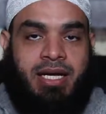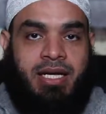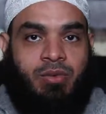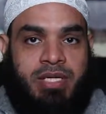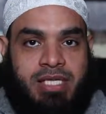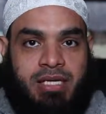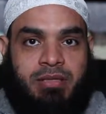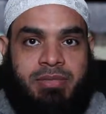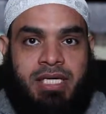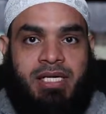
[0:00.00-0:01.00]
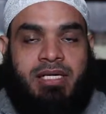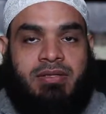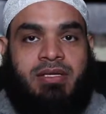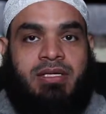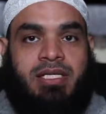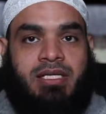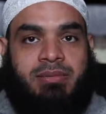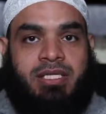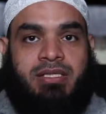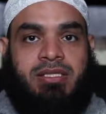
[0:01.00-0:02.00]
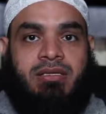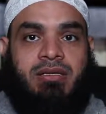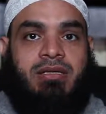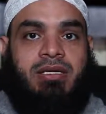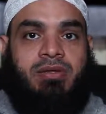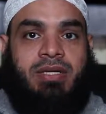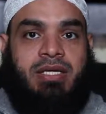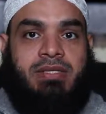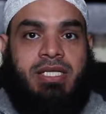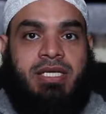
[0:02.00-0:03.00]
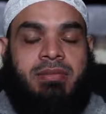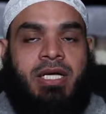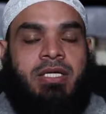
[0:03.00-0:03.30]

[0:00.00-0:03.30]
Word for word: الوسخ من على ظهر النبي صلى الله عليه وسلم